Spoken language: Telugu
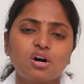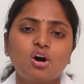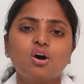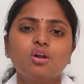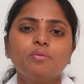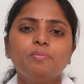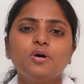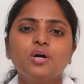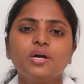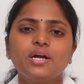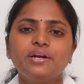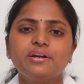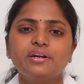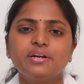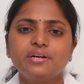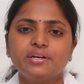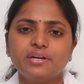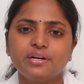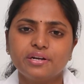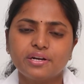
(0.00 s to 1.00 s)

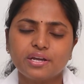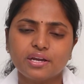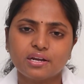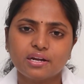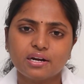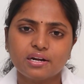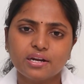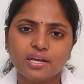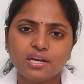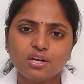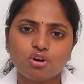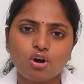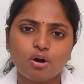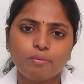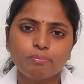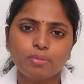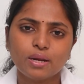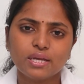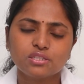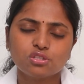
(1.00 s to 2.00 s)
కార్బోహైడ్రేట్ ఇంటేక్ అంటే
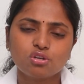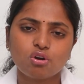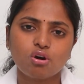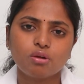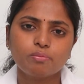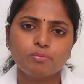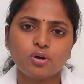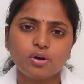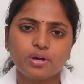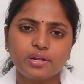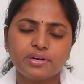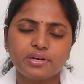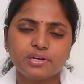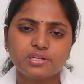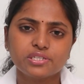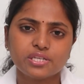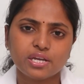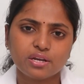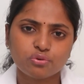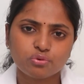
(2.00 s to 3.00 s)
కాంప్లెక్స్
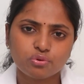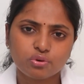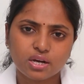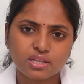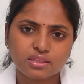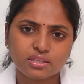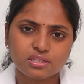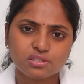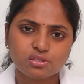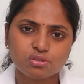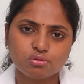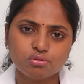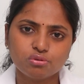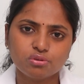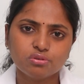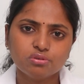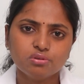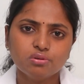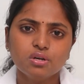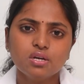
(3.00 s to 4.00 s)
కార్బోహైడ్రేట్స్ ఎక్కువగా
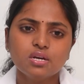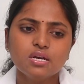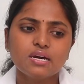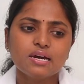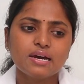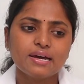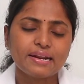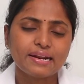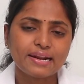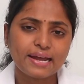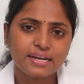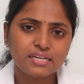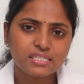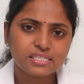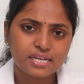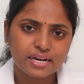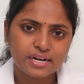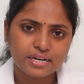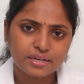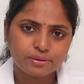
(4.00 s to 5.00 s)
తీసుకుంటూ
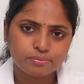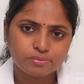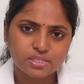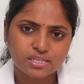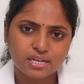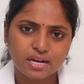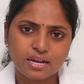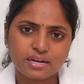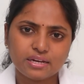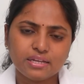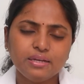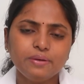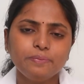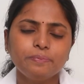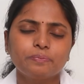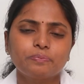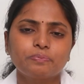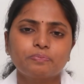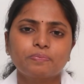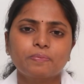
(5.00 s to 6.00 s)
రైస్ ఐటమ్స్ కానీ
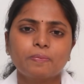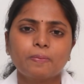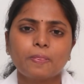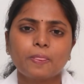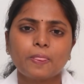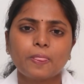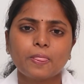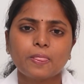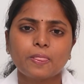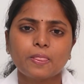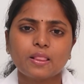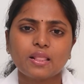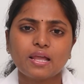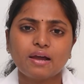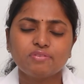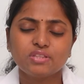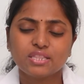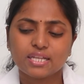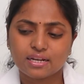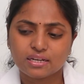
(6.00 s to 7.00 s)

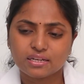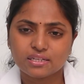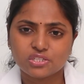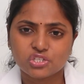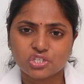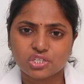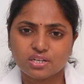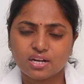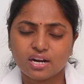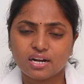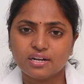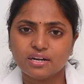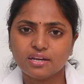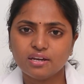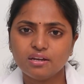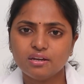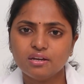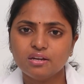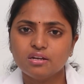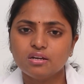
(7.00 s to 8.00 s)
అవి తగ్గించి అంటే
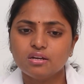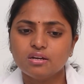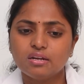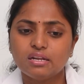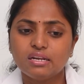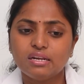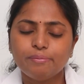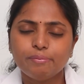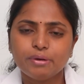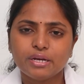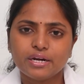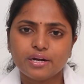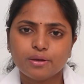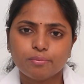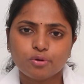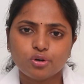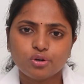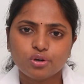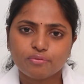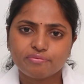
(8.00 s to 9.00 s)
లిమిటెడ్
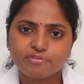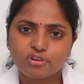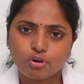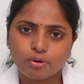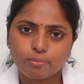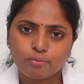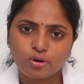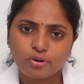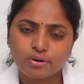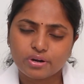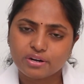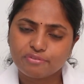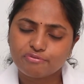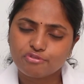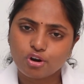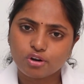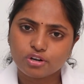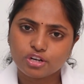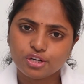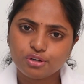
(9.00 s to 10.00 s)
అమౌంట్ ఆఫ్ కార్బోహైడ్రేట్
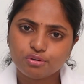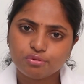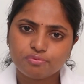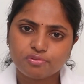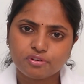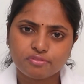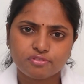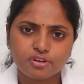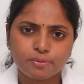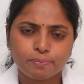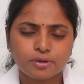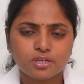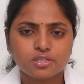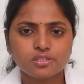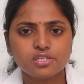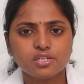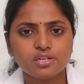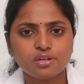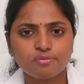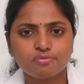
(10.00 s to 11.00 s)
ఫార్టీ టు ఫిఫ్టీ
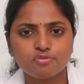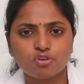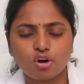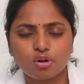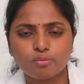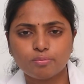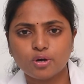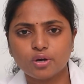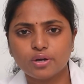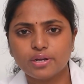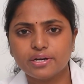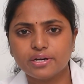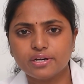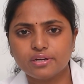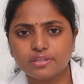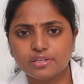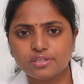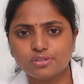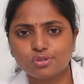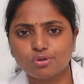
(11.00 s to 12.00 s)
పర్సెంట్ ఆఫ్
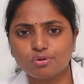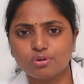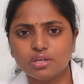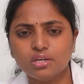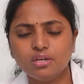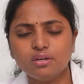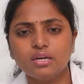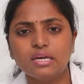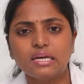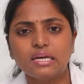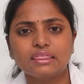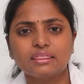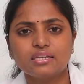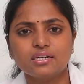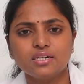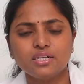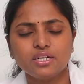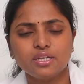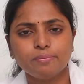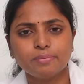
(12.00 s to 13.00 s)
కార్బోహైడ్రేట్ తీసుకొని
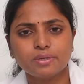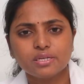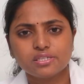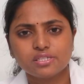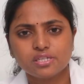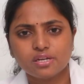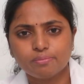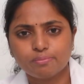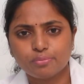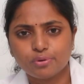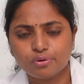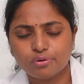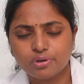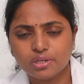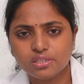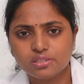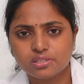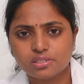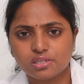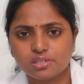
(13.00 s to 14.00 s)
థర్టీ పర్సెంట్
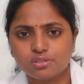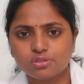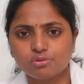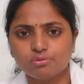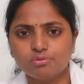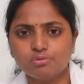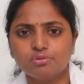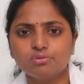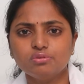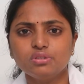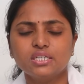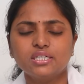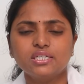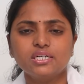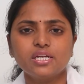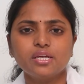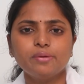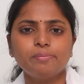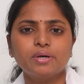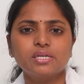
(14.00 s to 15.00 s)
ప్రోటీన్స్ తీసుకుంటూ
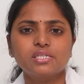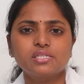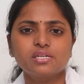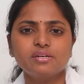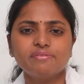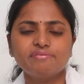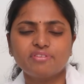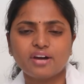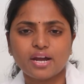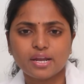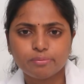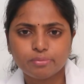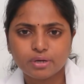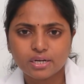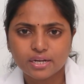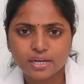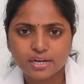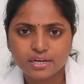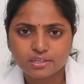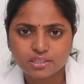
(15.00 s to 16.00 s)
థర్టీ పర్సెంట్
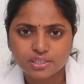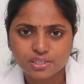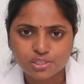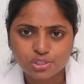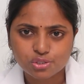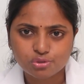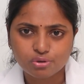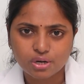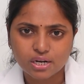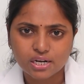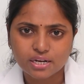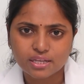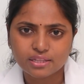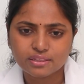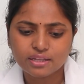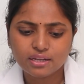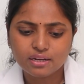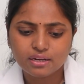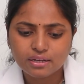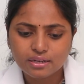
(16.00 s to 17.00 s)
ఫైబర్ డైట్
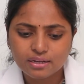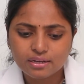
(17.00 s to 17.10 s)
తీసుకున్నట్టయితే